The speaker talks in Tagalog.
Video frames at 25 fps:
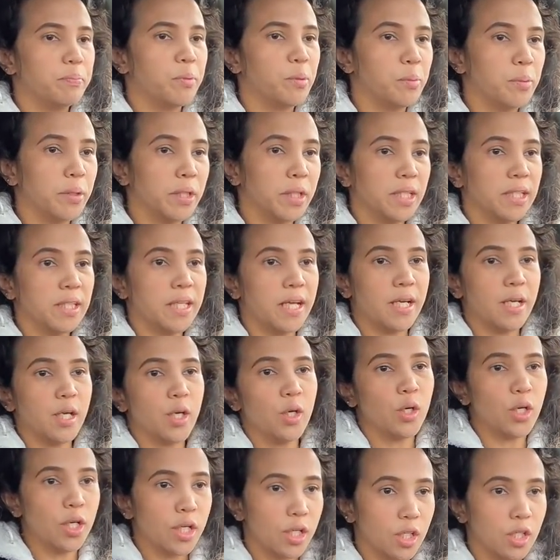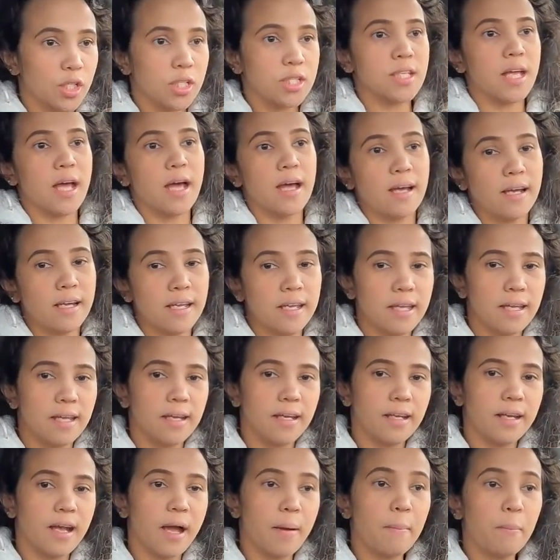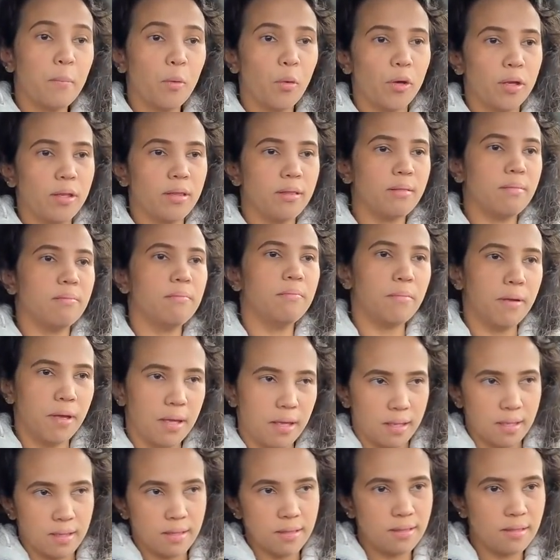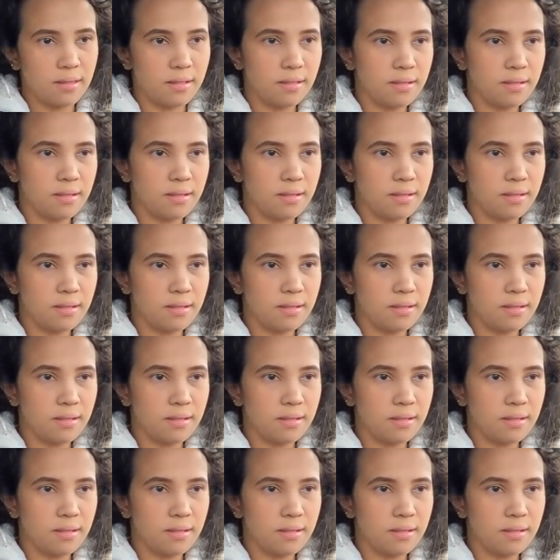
pupunta tayo ngayon sa aking appointment.